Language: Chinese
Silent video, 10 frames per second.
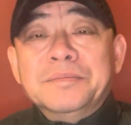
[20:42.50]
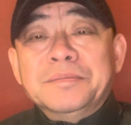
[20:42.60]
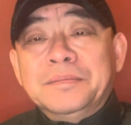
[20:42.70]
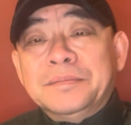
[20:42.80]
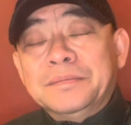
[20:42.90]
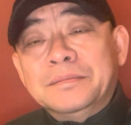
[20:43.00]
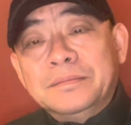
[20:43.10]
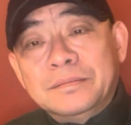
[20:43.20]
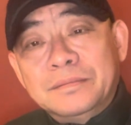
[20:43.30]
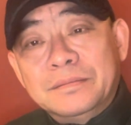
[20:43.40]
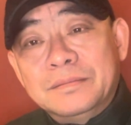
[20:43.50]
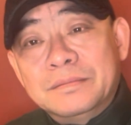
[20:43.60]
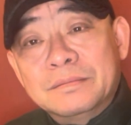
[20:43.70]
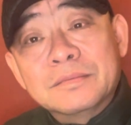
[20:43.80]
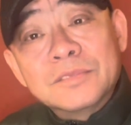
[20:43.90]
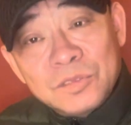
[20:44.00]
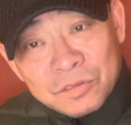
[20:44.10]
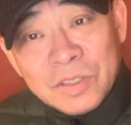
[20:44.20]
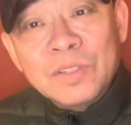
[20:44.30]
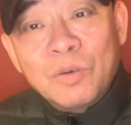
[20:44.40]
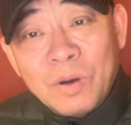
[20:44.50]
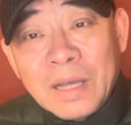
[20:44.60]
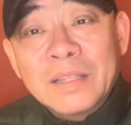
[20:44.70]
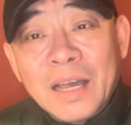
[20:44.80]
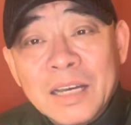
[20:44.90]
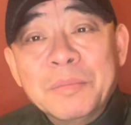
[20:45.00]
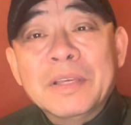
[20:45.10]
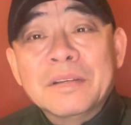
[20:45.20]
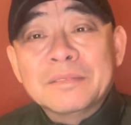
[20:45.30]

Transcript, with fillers: 嗯，文化大革命。